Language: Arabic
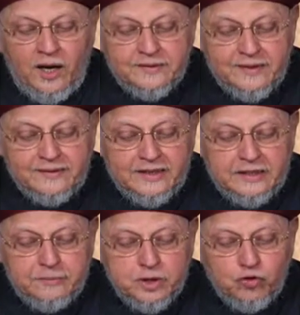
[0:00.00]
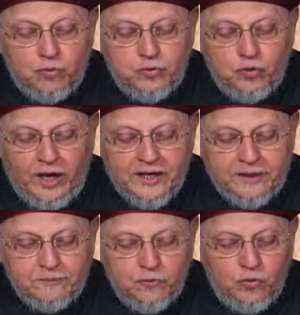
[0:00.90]
وحدثني بشر بن
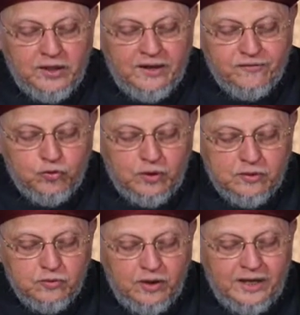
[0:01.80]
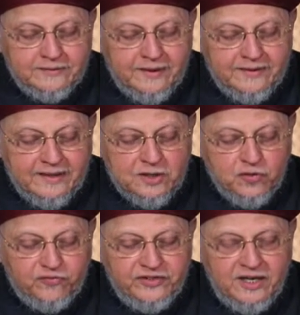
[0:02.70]
الحكم واللفظ له حدثنا
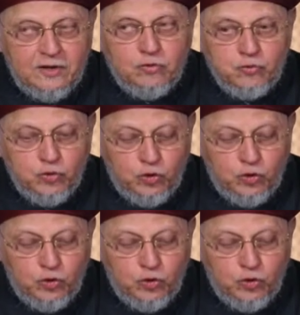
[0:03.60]
سفيان